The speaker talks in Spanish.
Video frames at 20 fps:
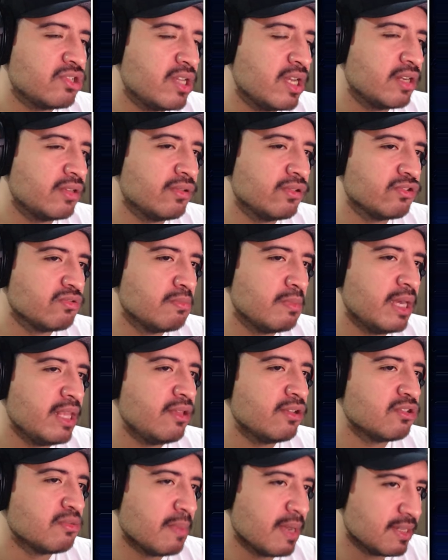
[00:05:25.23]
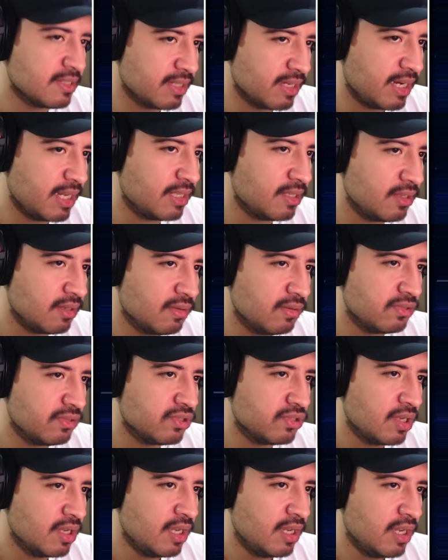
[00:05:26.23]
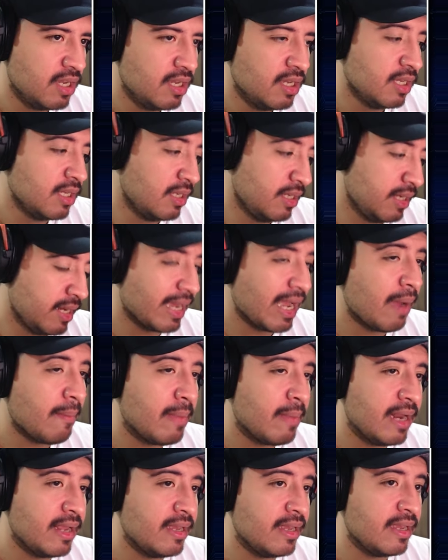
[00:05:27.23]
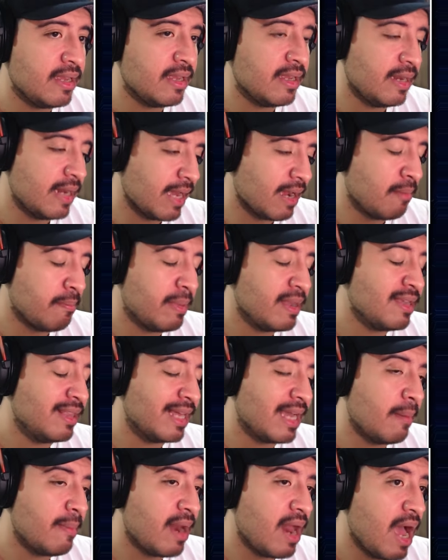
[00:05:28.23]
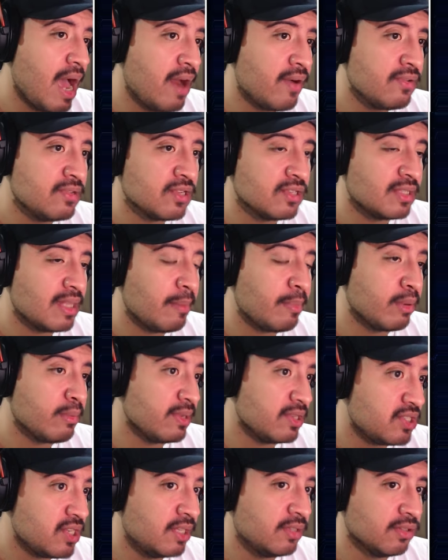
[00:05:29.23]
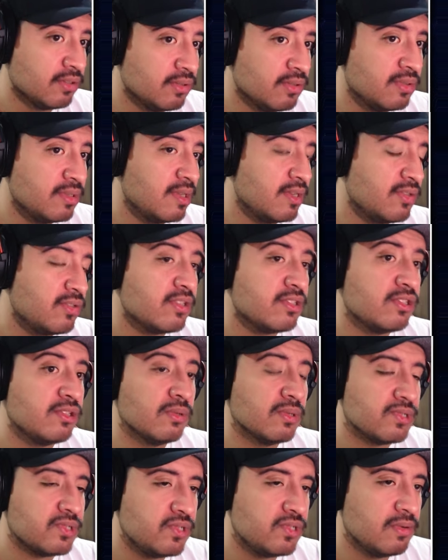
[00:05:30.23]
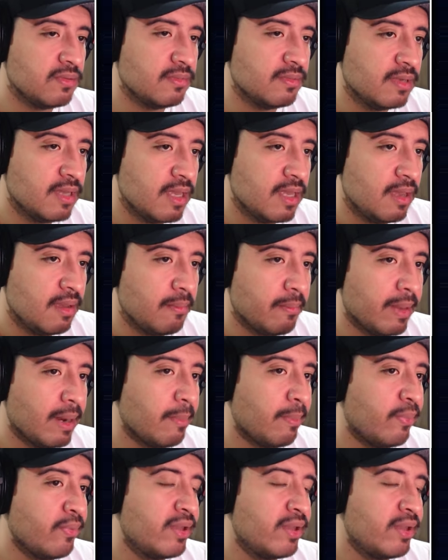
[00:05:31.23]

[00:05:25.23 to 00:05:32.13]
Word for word: ciertos medios más críticos. Y la, campaña de Kamala Harris está aprovechando esta situación para